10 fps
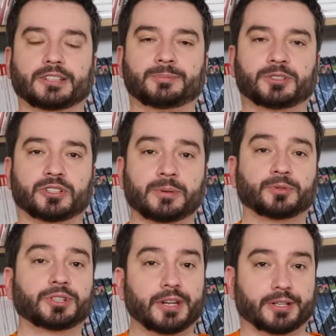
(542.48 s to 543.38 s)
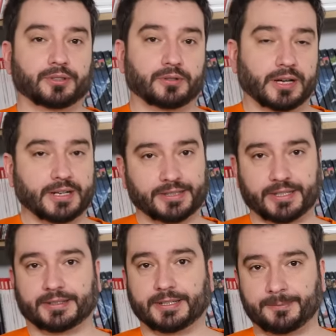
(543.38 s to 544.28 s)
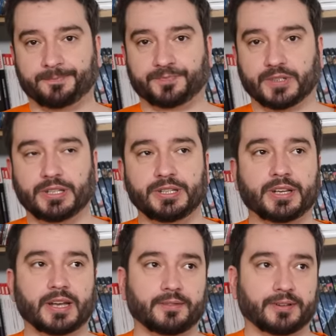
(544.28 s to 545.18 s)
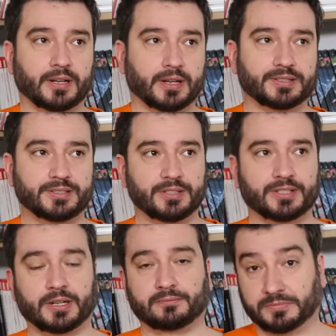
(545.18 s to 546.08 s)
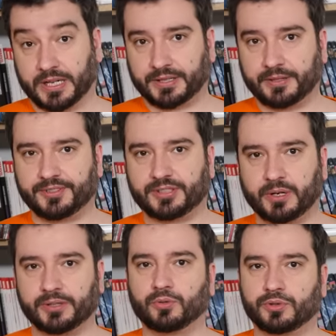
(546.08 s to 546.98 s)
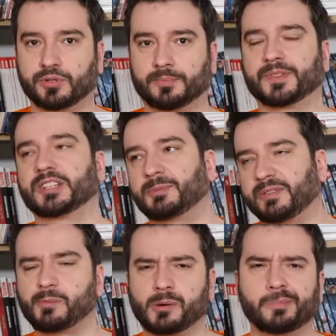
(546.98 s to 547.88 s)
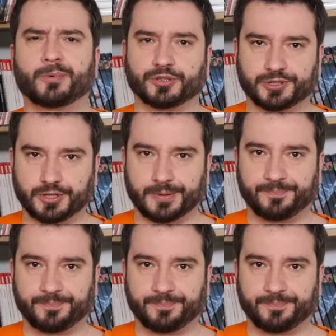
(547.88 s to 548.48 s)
Gdyby to nie był dyrektor, a katecheta, i nie kawa, a zdjęcia nagie wysyłane uczniom, sprawa byłaby prostsza.